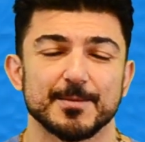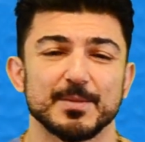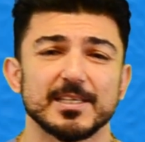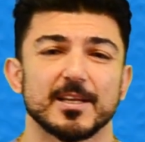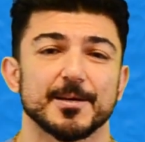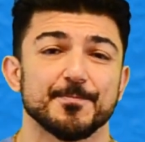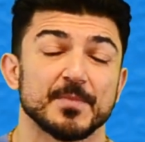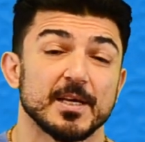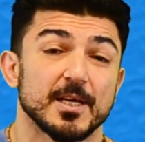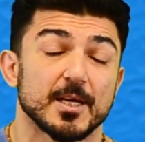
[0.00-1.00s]
Mesela
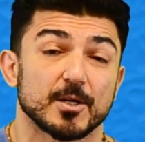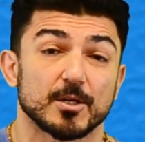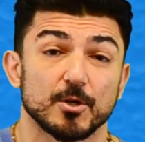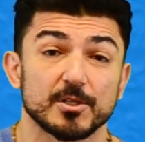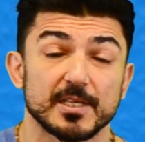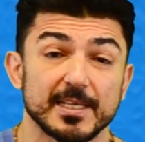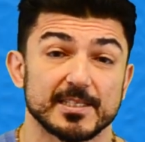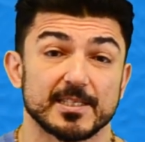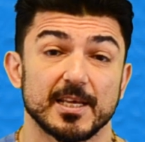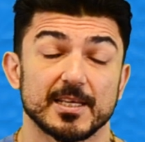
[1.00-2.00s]
close
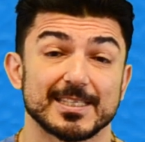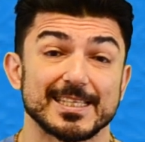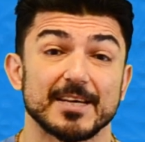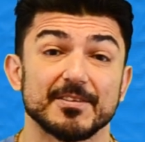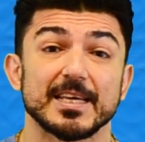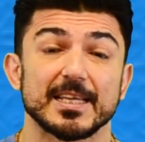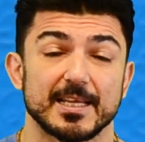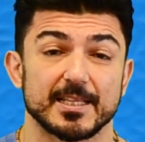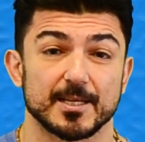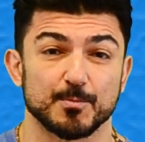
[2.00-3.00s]
test sınavına
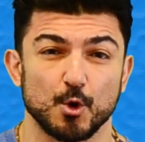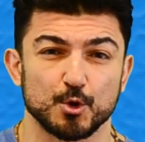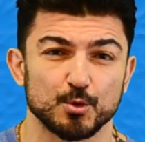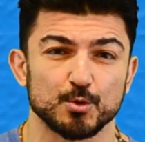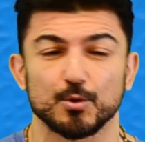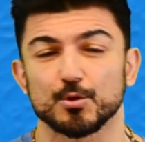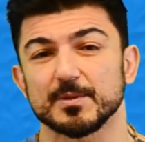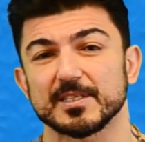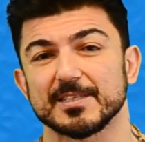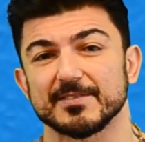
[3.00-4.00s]
girenler, boşluk
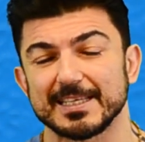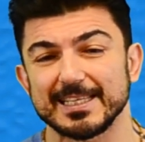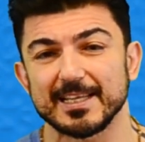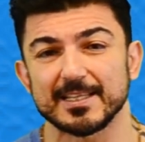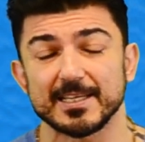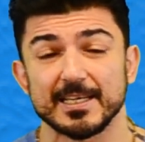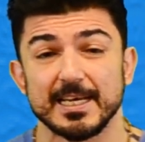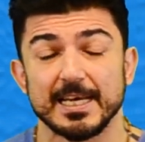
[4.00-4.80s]
doldurma sınavına gidenler